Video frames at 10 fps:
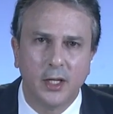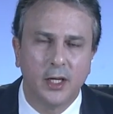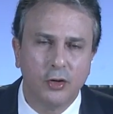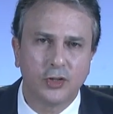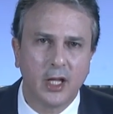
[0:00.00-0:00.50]

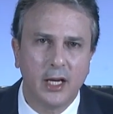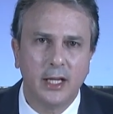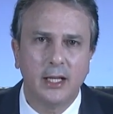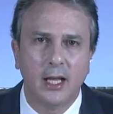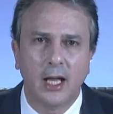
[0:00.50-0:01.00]
eu
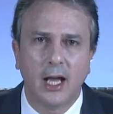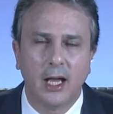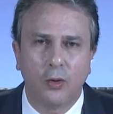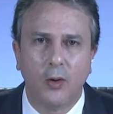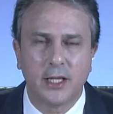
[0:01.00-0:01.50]
estarei
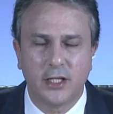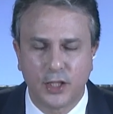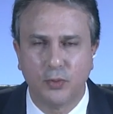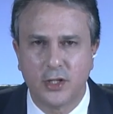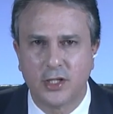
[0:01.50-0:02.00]
com essa
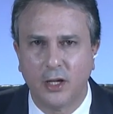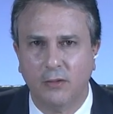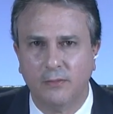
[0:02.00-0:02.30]
disposição.